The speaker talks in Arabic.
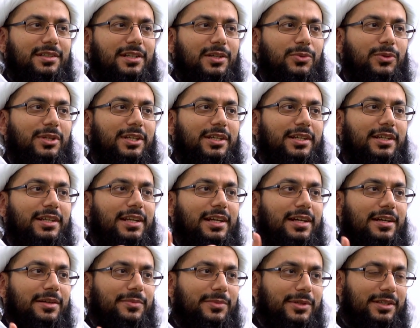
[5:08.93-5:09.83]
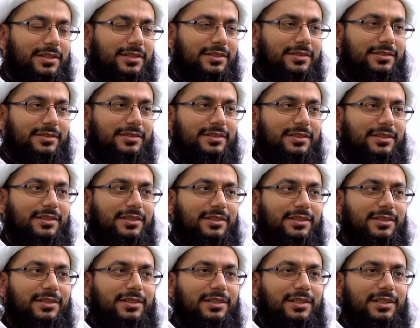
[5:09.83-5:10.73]
أو الإعلامي
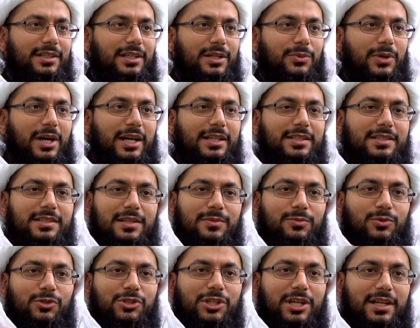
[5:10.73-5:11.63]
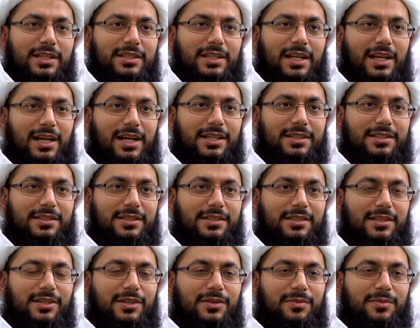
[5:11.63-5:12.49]
أو حتى المشاهد العادي